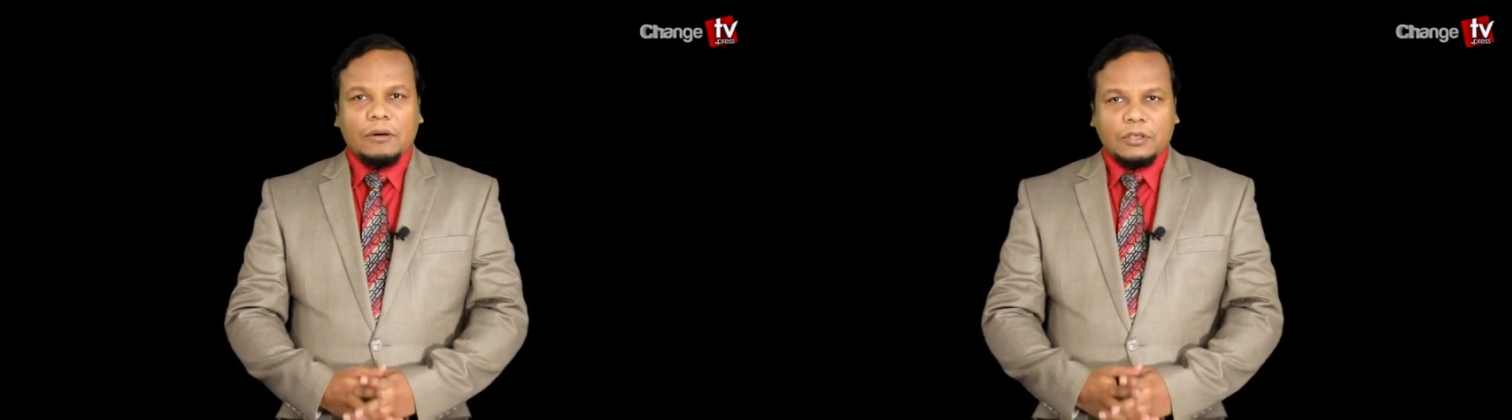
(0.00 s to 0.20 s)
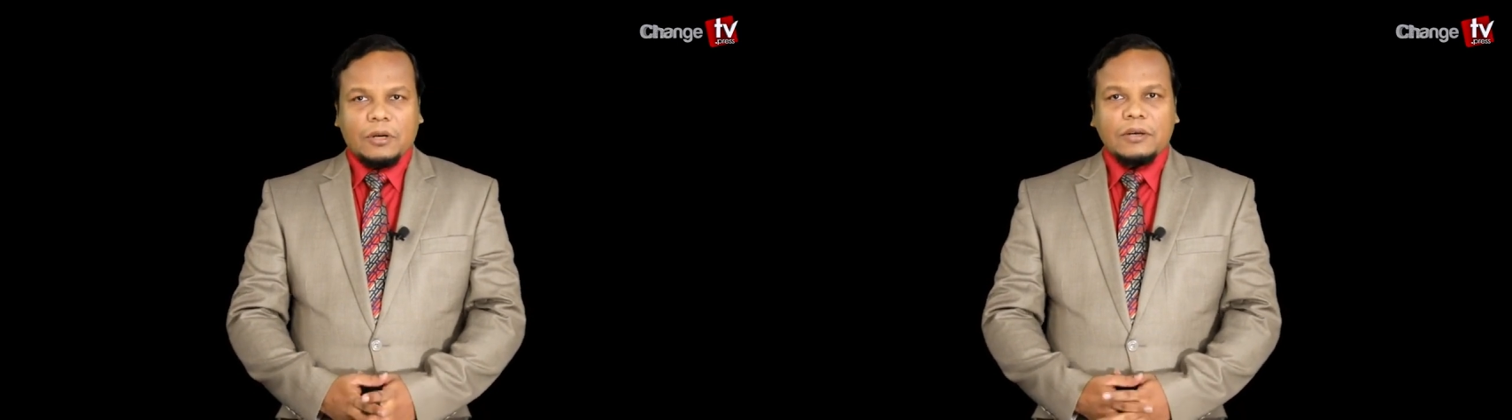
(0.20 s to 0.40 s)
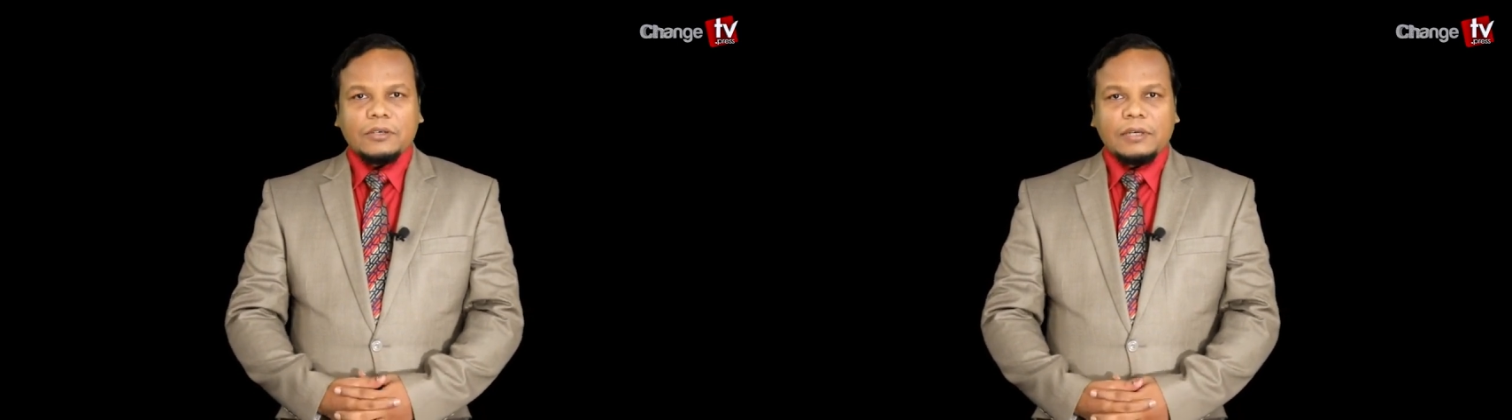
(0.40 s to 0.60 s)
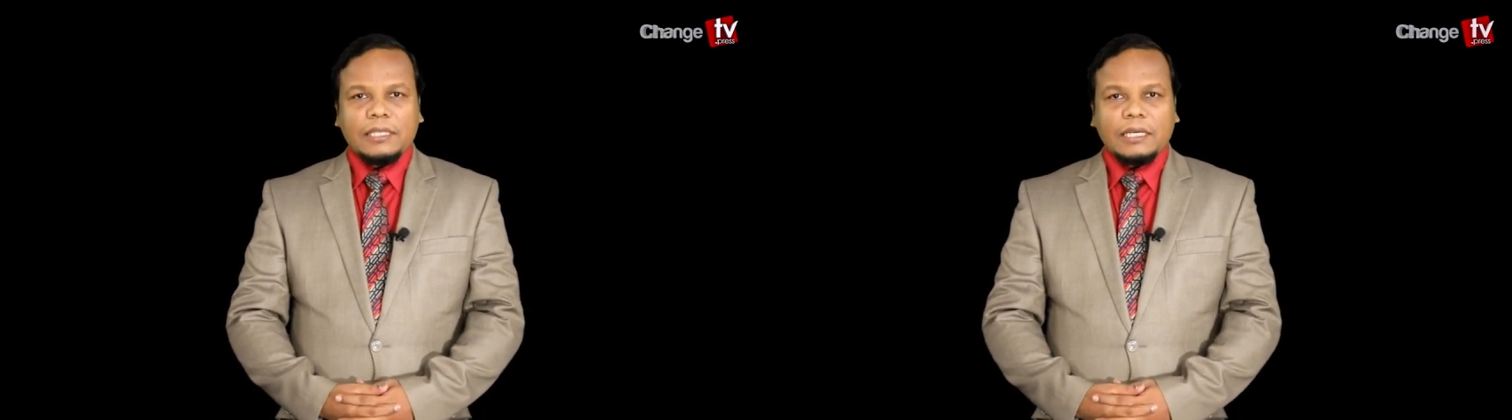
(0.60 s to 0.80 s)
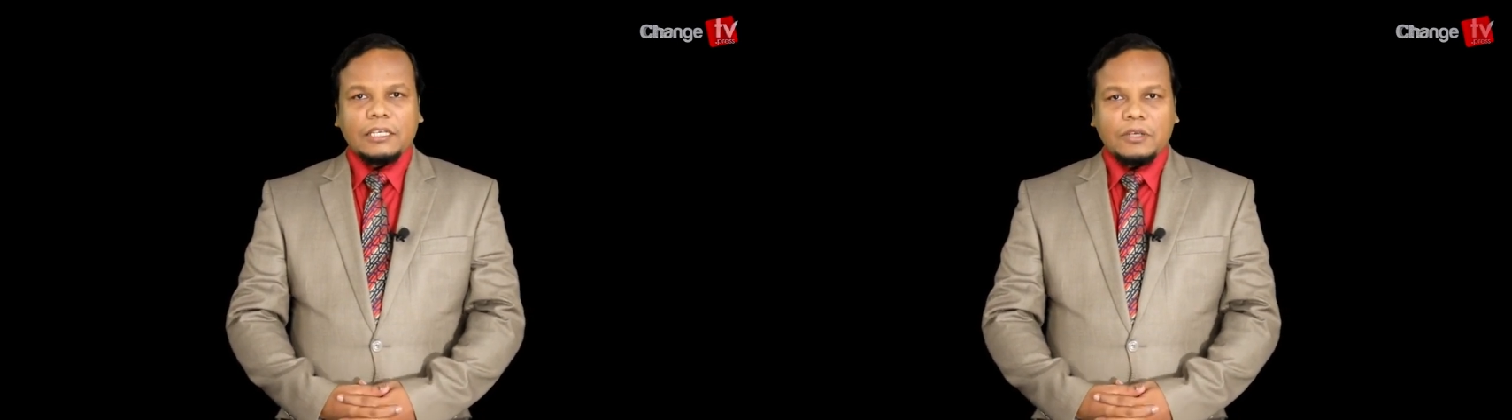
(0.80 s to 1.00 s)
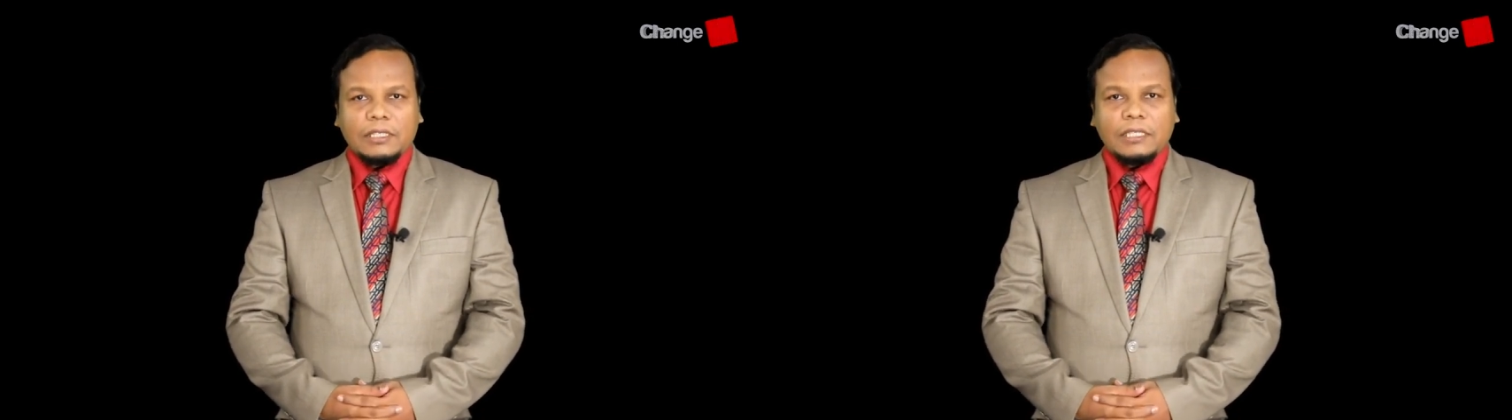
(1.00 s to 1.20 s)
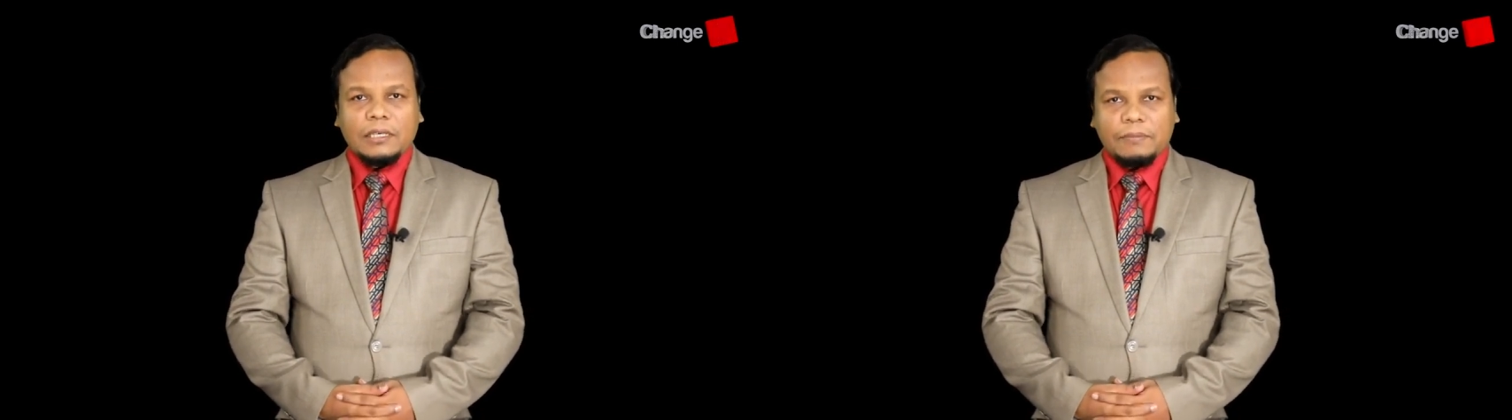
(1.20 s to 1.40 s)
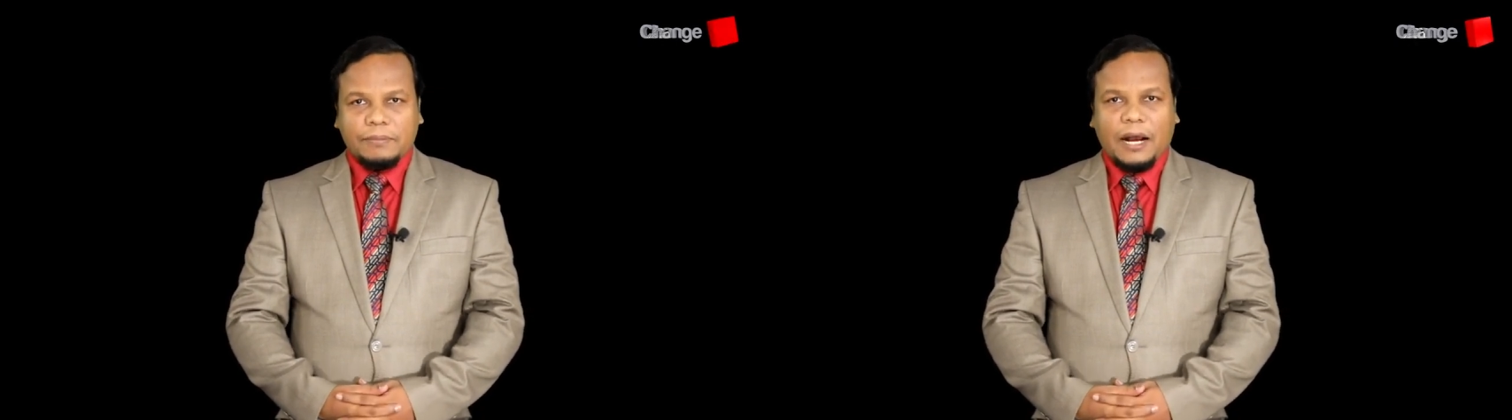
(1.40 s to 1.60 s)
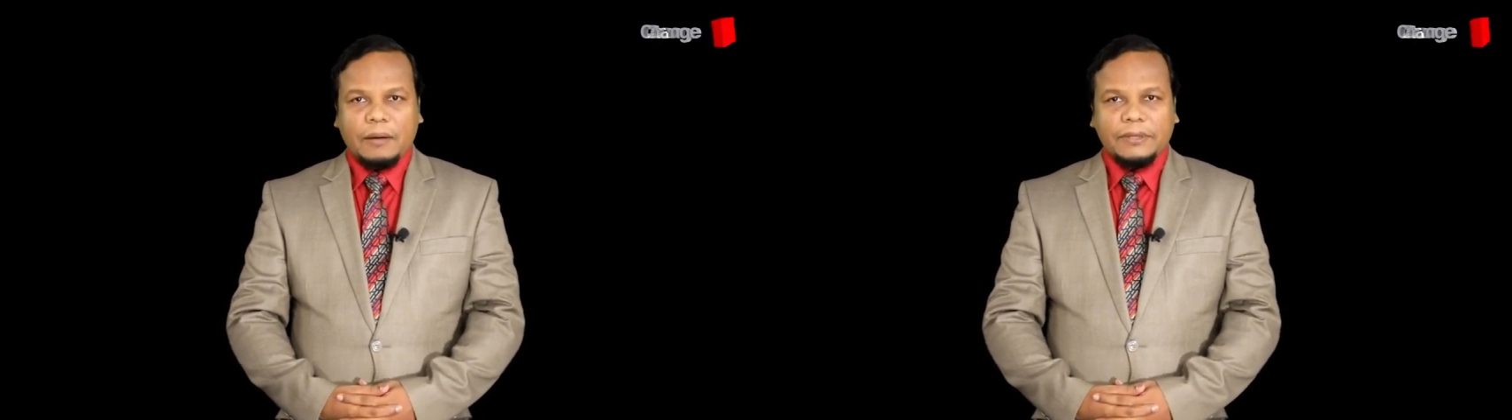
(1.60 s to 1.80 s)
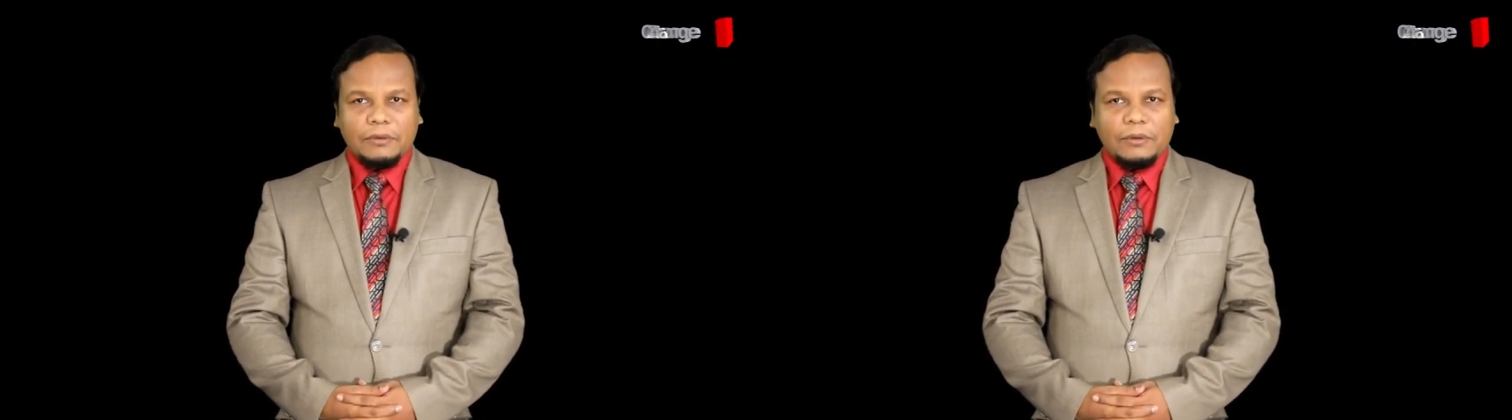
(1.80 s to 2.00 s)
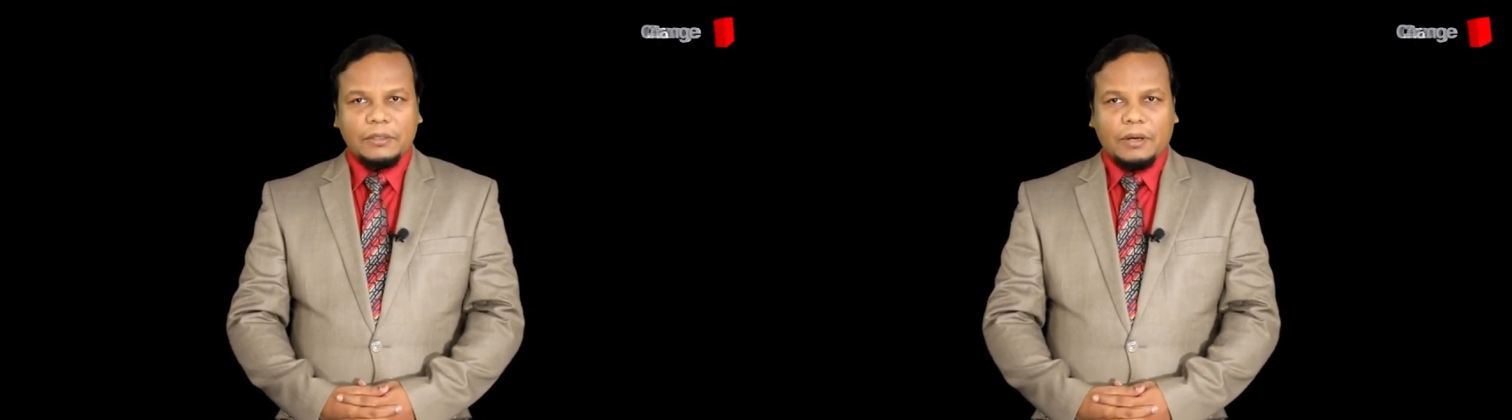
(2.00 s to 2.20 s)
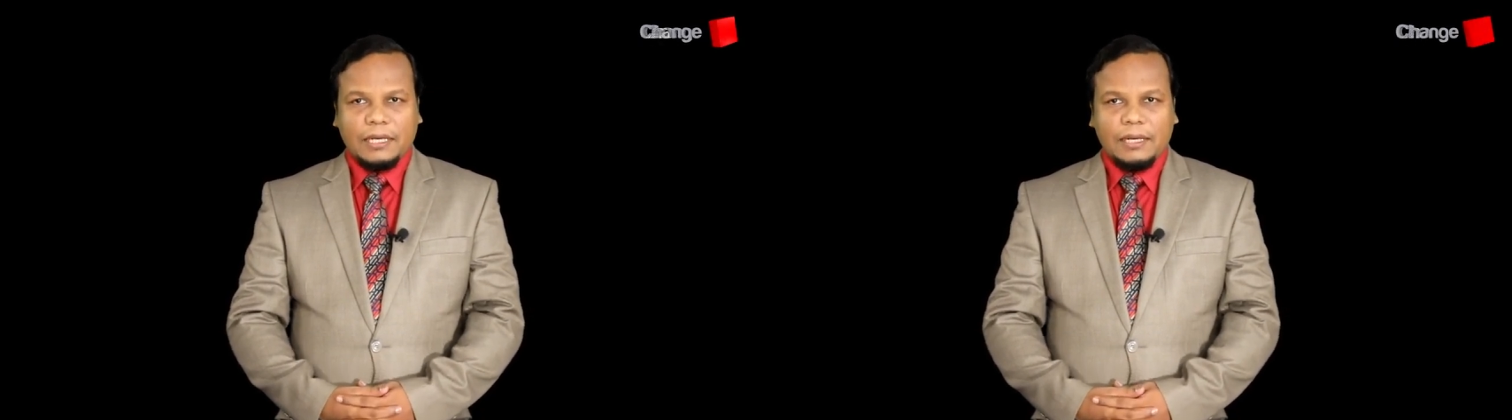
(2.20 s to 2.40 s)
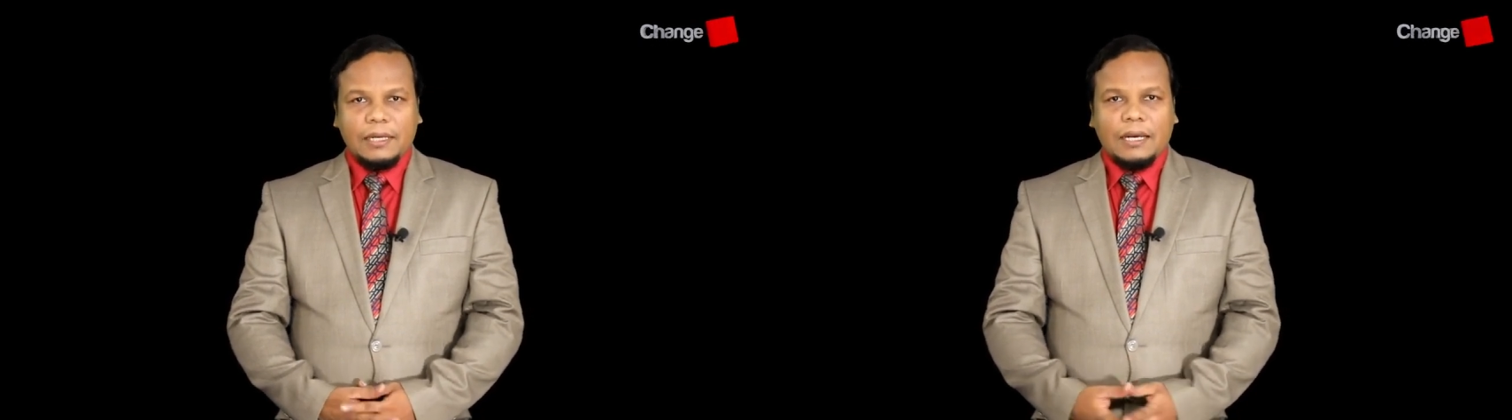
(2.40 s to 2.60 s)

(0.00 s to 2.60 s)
ও সংস্কৃতিকে সঠিক ভাবে তুলে ধরা